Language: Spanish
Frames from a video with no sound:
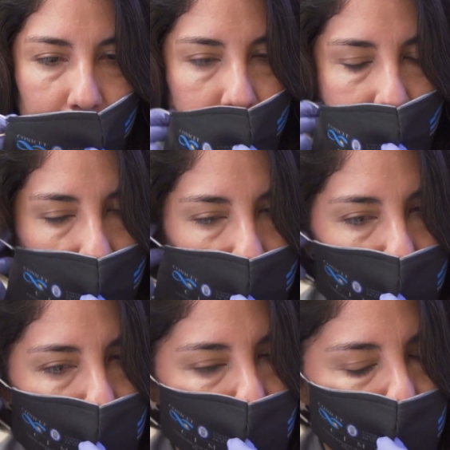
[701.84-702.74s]
Ser
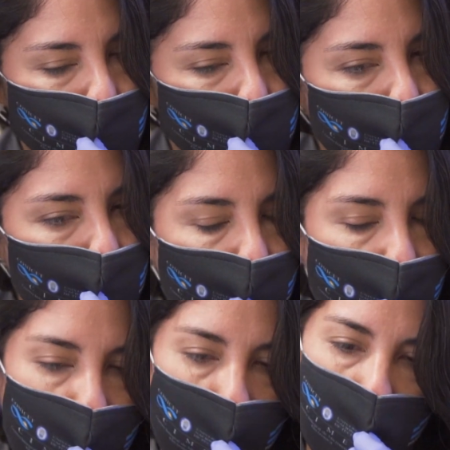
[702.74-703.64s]
profesional y mujer
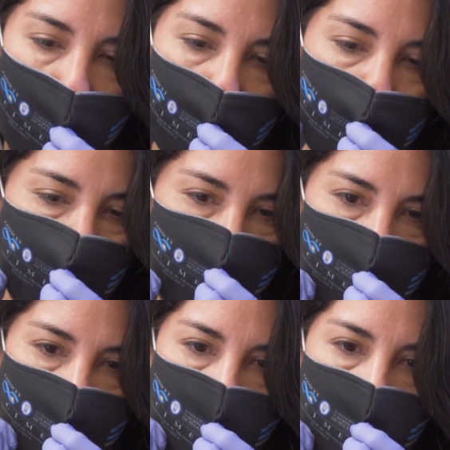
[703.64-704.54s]
nunca es un camino
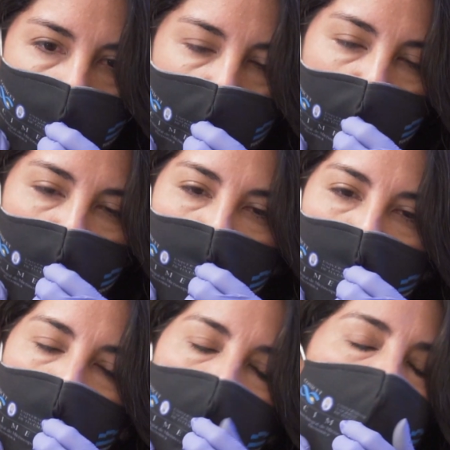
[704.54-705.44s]
fácil.
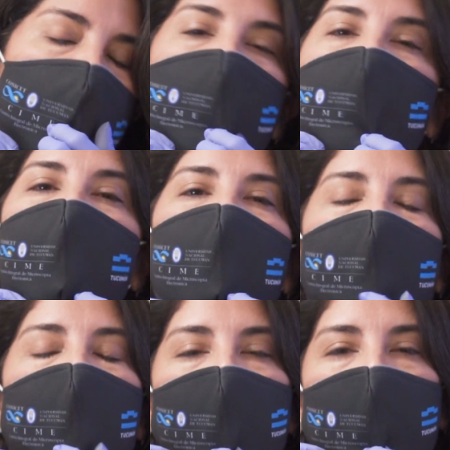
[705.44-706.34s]
Algunas barreras en
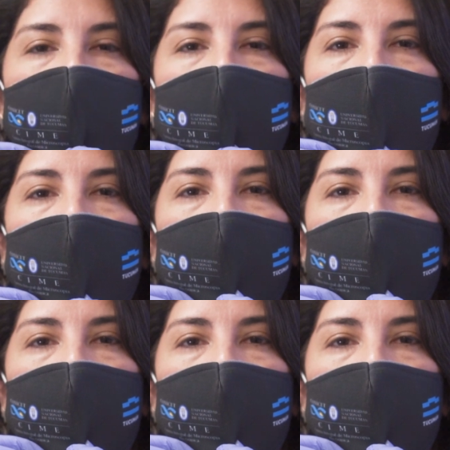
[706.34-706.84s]
el camino